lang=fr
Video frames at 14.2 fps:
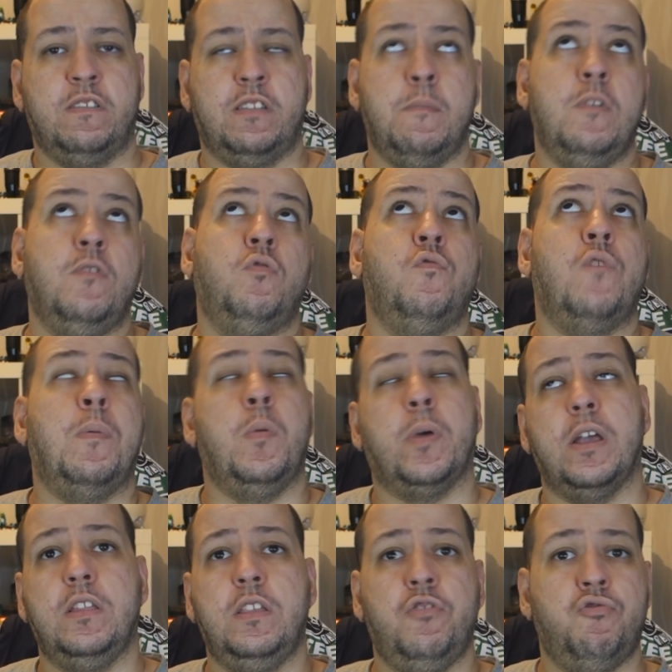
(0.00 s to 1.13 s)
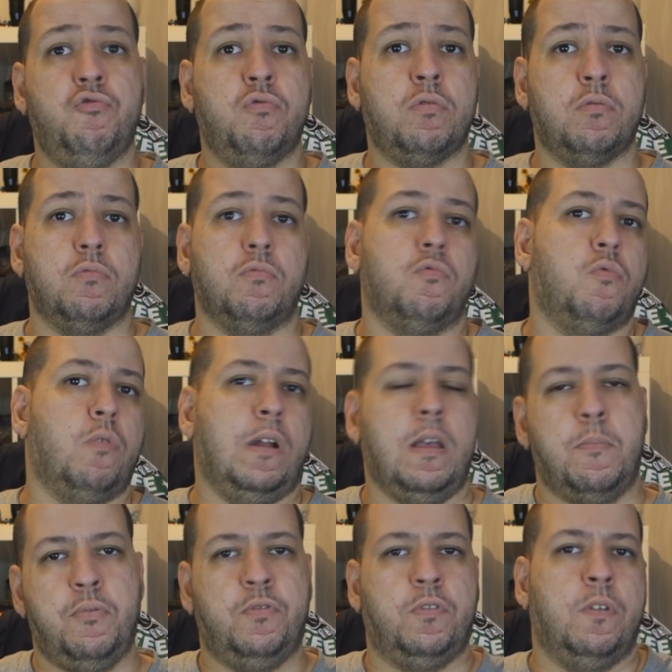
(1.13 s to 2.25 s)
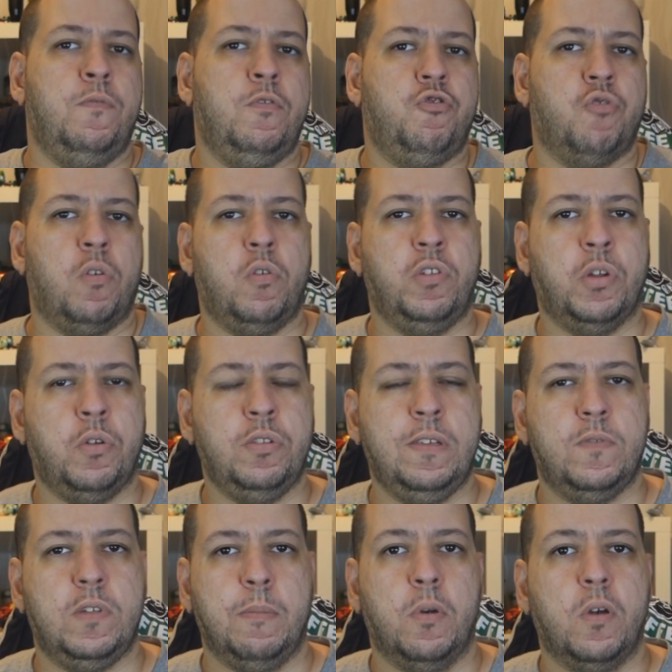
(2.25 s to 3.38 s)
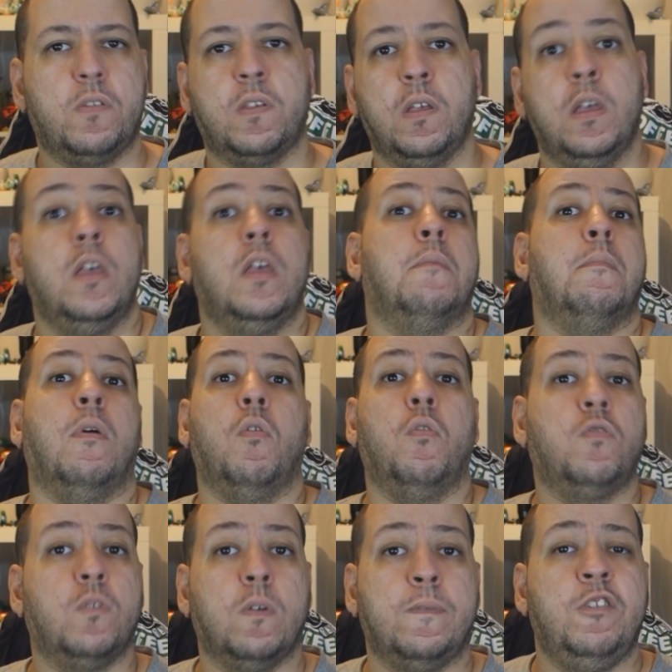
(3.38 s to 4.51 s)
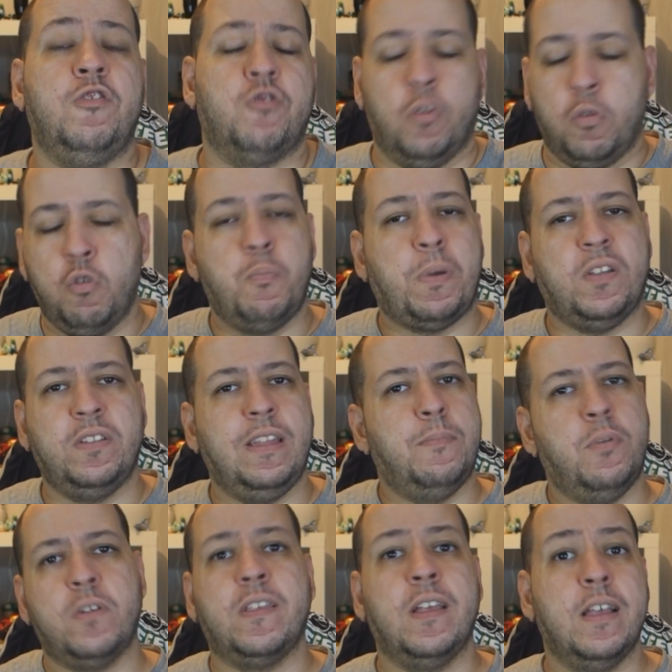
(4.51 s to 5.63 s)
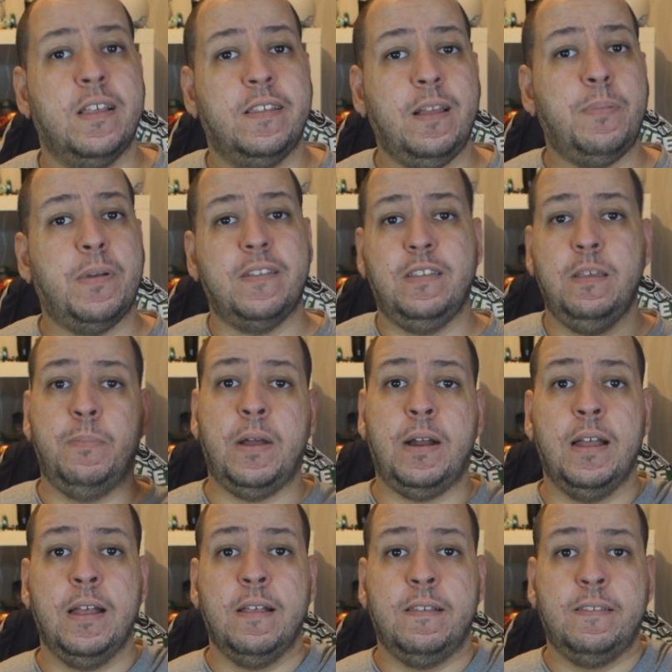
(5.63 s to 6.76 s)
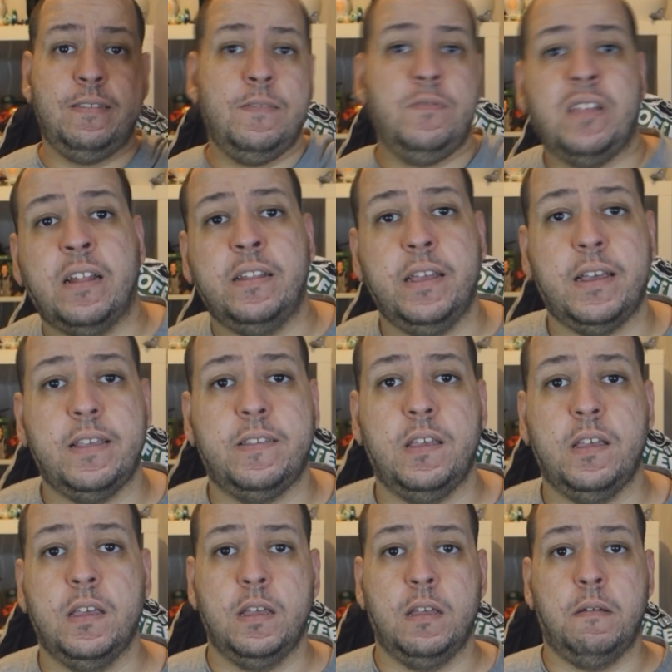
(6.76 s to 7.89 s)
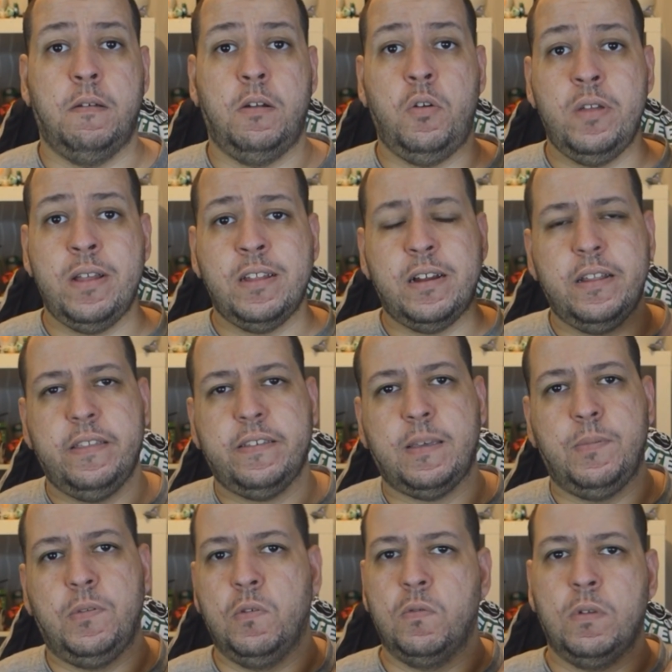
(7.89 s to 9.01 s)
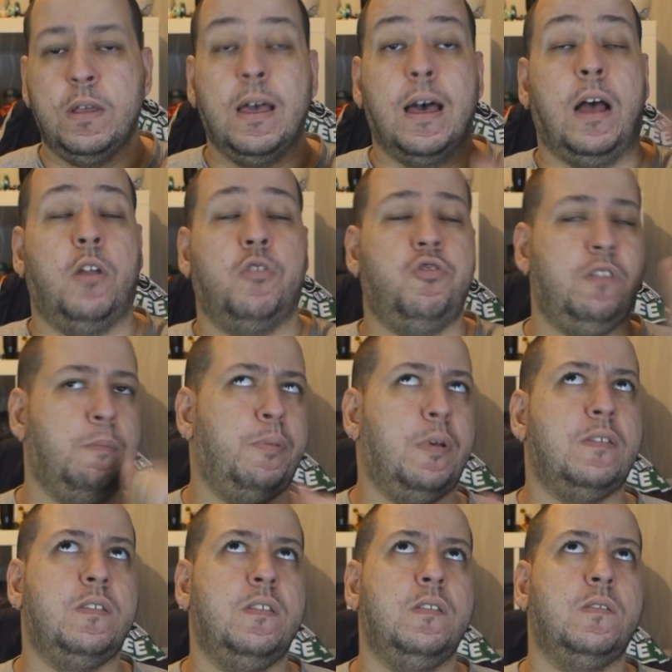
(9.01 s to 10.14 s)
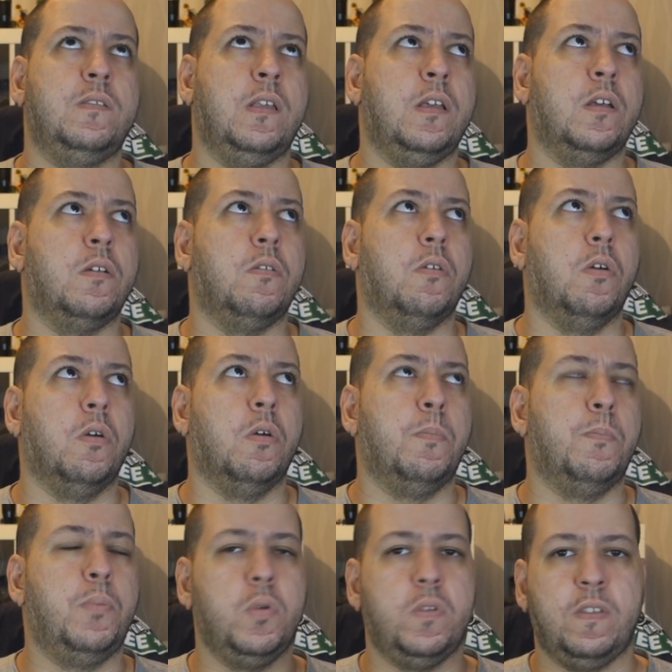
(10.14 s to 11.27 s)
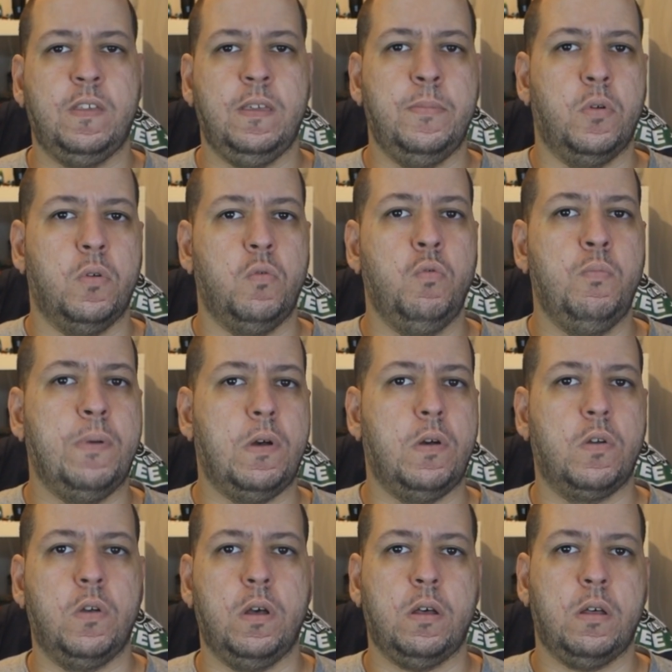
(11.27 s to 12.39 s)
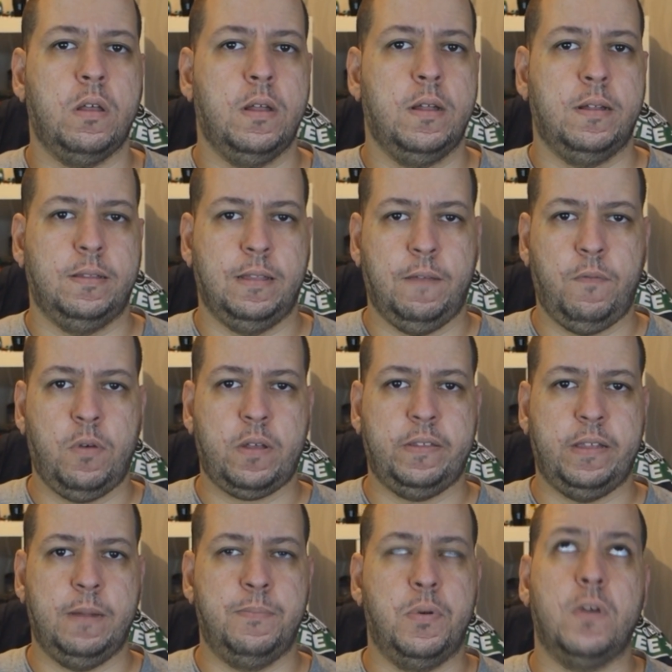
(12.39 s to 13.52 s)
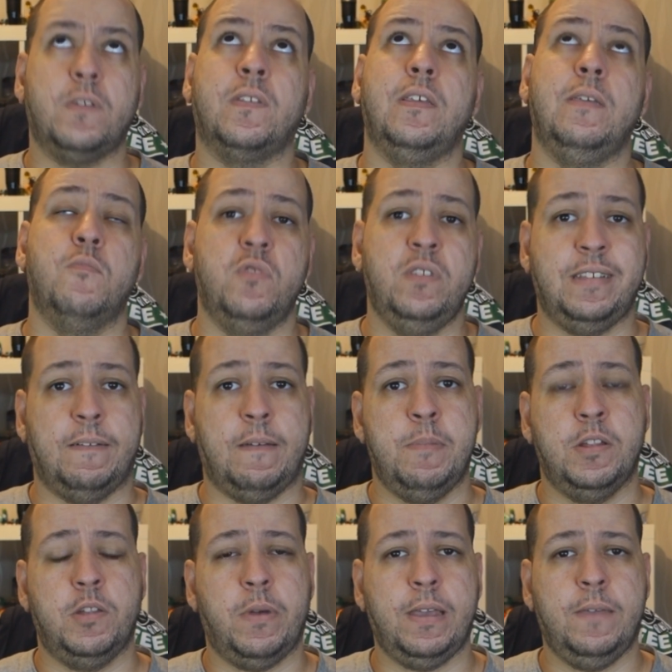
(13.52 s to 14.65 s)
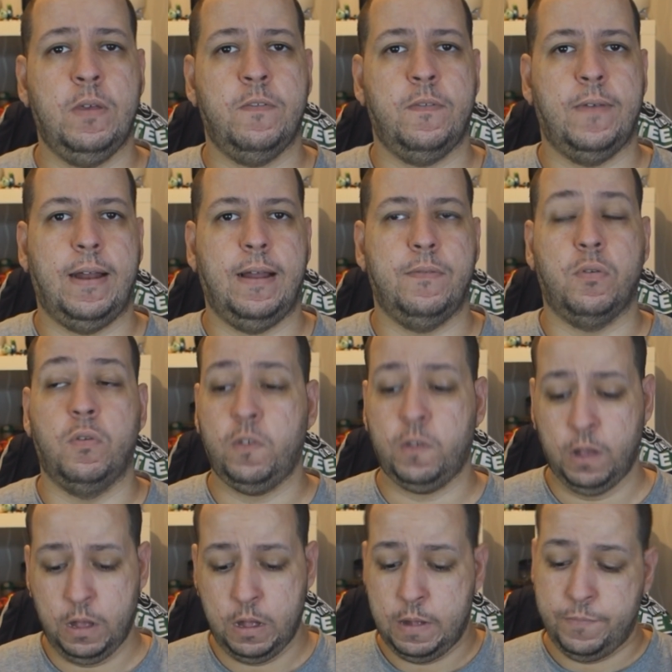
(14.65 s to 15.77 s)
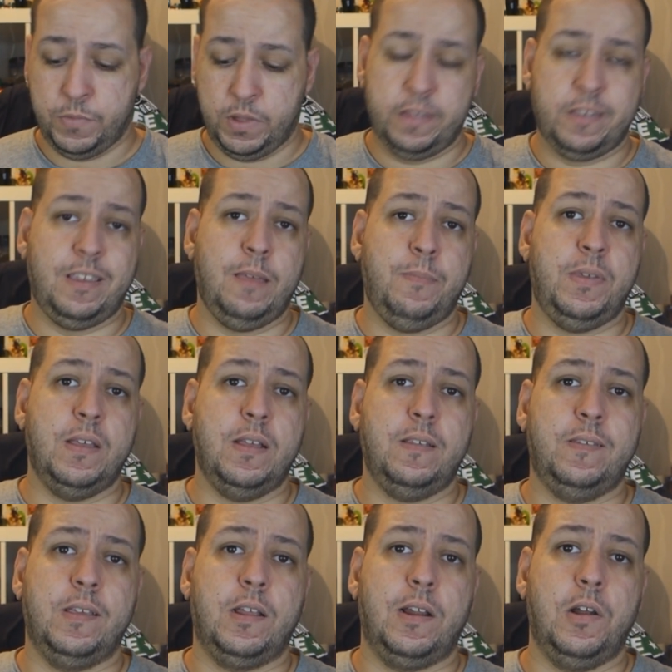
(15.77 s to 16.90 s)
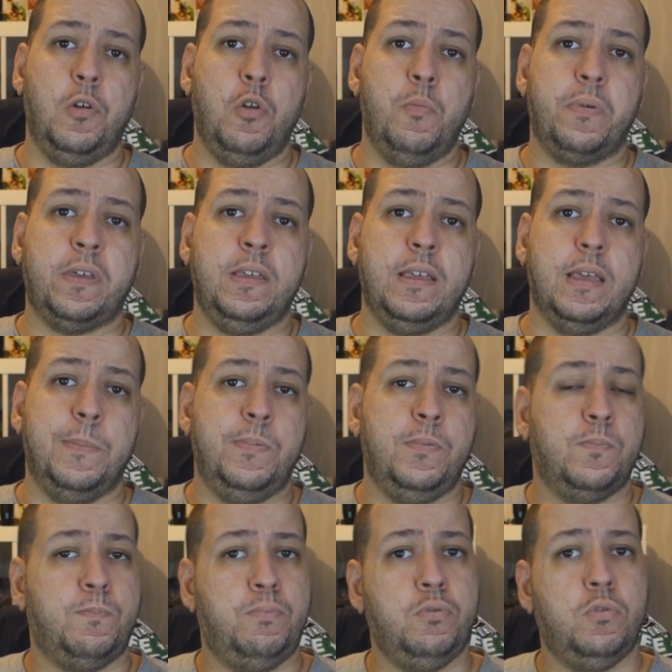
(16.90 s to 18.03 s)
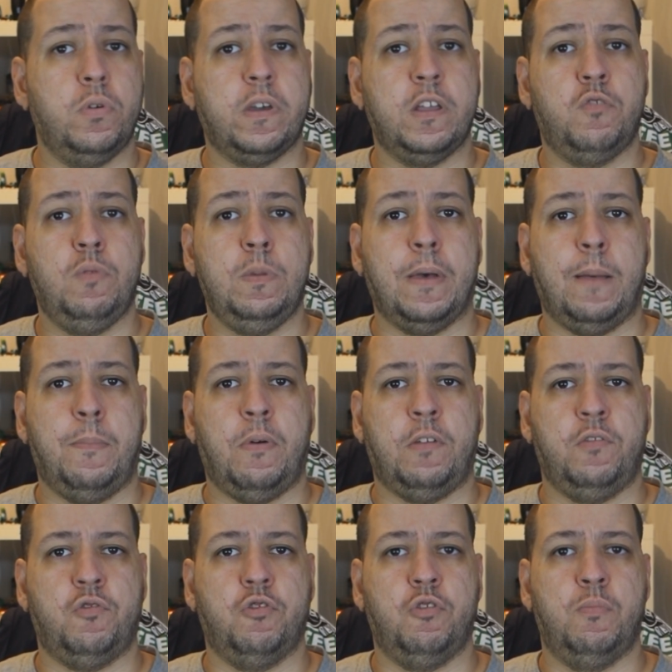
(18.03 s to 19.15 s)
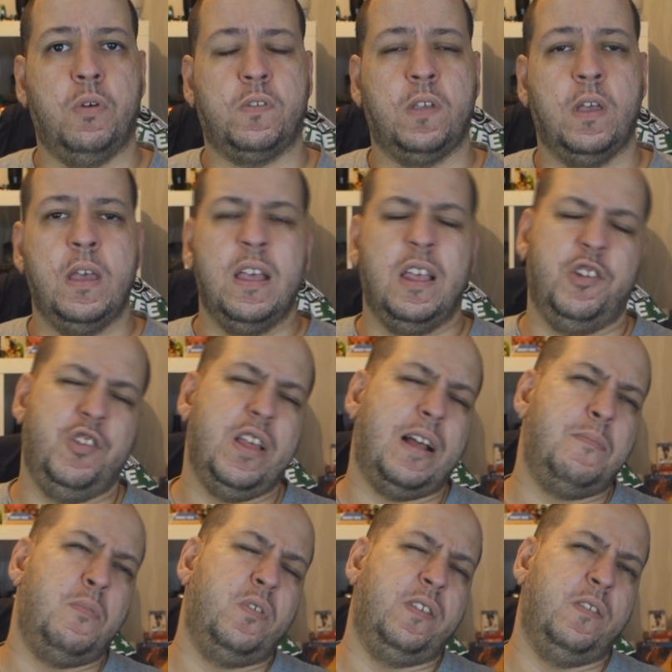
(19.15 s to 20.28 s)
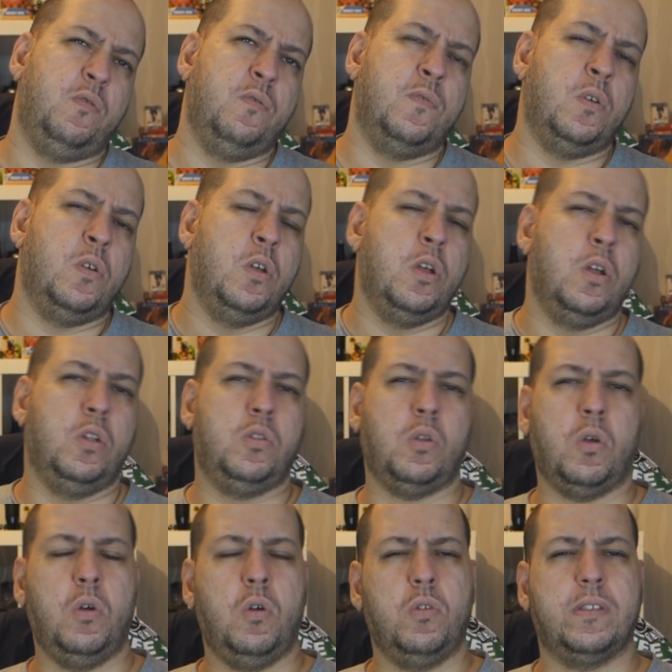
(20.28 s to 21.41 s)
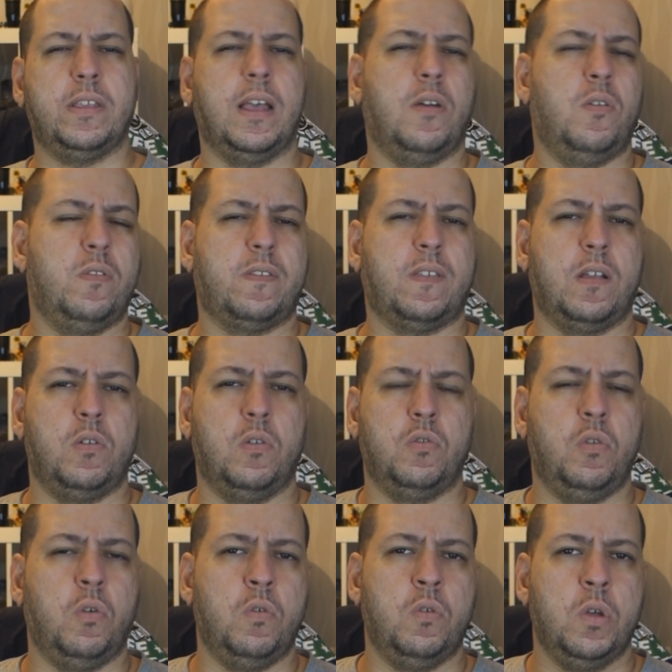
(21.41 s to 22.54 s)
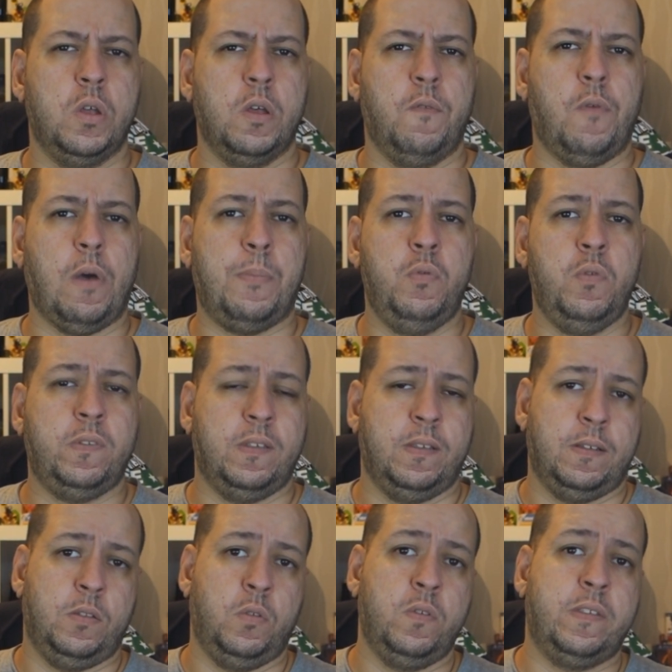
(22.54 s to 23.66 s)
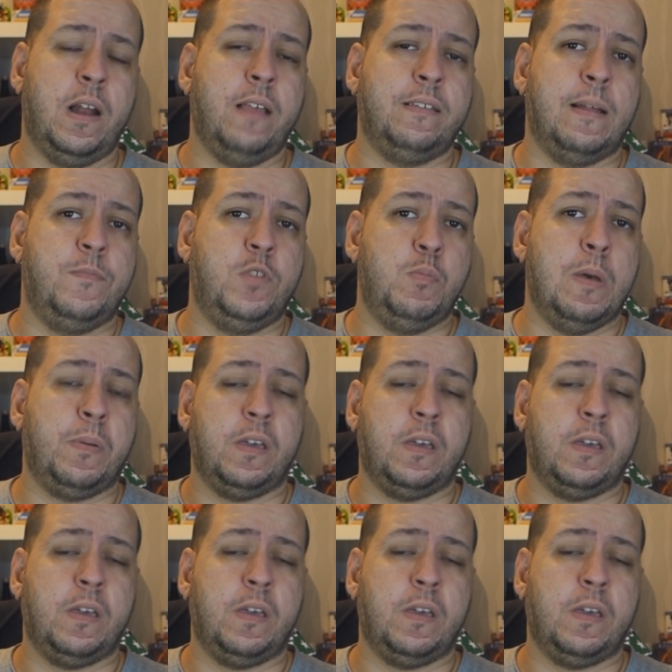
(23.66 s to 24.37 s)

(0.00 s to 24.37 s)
Ça met souvent à peu près 10 jours. Donc voilà, en plus, euh, vu que je suis en retard au niveau des box, bah, on s'en fiche. Tant qu'on présente des box, c'est le principal. Si vous êtes intéressé, le lien dans la description. Alors je sais pas si c'est euh, possible ou pas encore d'avoir cette box. Ils m'ont dit que ça va bientôt arriver vers la France. Et ce qui est bien, c'est que le prix est plutôt réduit par rapport à ce genre de box. Généralement, c'est souvent 30, 40, 50 euros, voire plus. Donc celle-là, c'est un petit peu